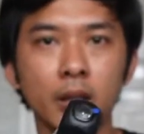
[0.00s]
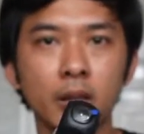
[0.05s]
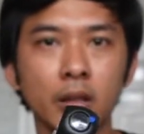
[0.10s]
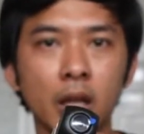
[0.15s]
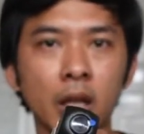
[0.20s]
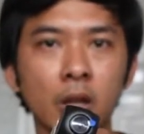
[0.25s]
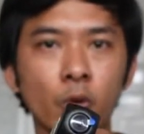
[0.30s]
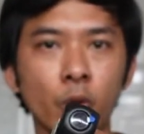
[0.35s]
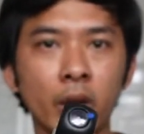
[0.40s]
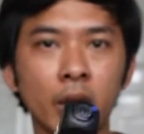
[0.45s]

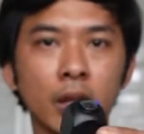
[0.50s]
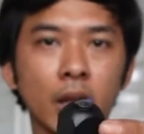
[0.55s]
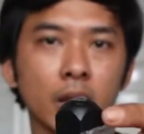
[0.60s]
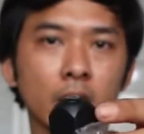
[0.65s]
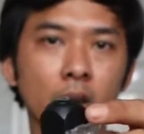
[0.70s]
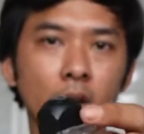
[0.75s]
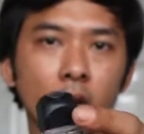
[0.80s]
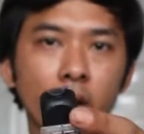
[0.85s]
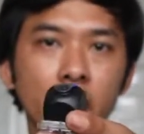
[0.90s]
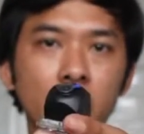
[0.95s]
Denowin
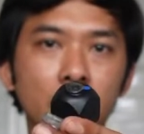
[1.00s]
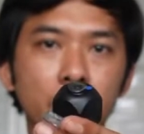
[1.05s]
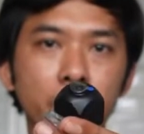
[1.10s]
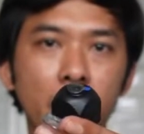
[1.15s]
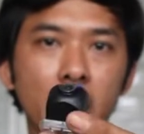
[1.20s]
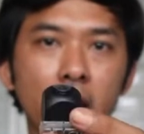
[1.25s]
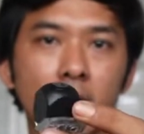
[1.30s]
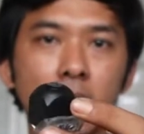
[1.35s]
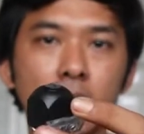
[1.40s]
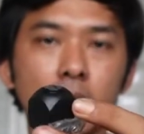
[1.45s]
atau
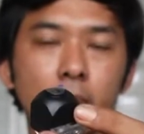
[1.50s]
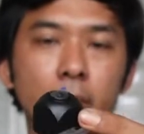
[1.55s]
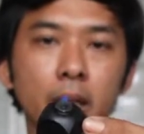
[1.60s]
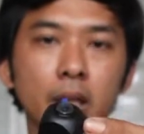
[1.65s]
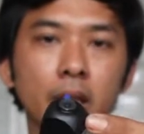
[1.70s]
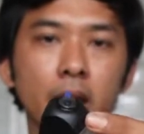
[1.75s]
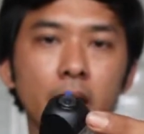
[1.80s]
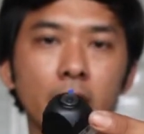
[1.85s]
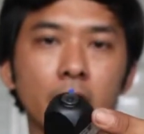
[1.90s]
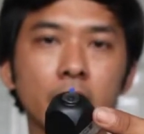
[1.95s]
Enigma ya
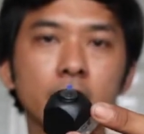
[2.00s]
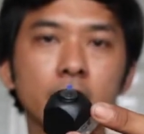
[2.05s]
tempatnya ya